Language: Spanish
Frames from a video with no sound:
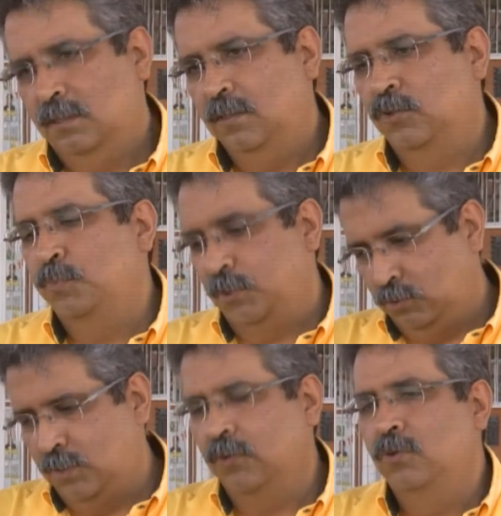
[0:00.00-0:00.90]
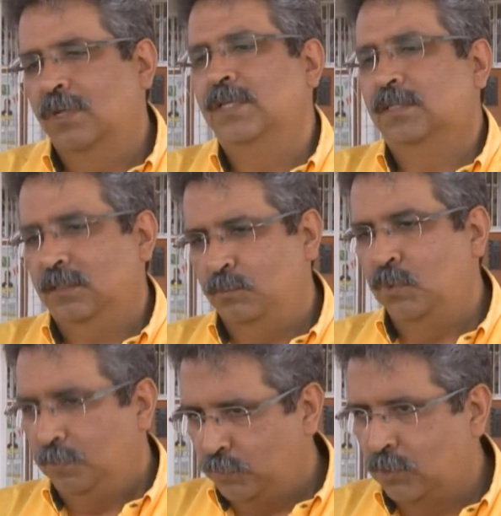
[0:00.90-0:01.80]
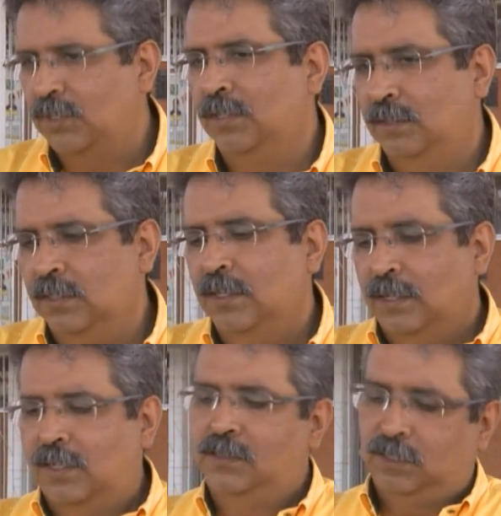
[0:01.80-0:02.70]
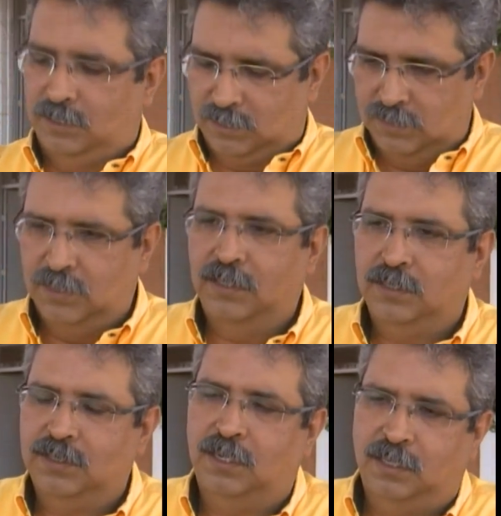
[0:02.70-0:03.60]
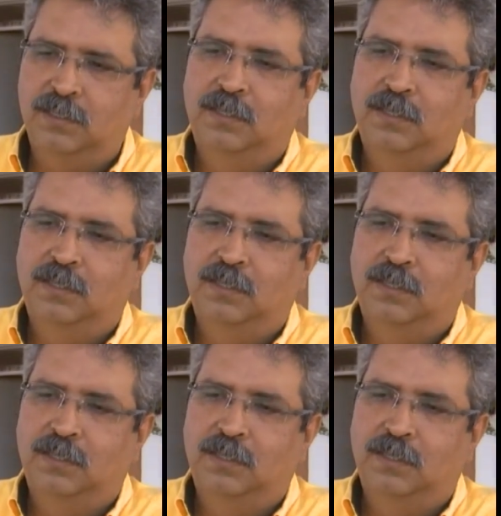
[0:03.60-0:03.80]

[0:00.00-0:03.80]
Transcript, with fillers: Entonces por eso creo yo que es muy importante que se legisle esa ley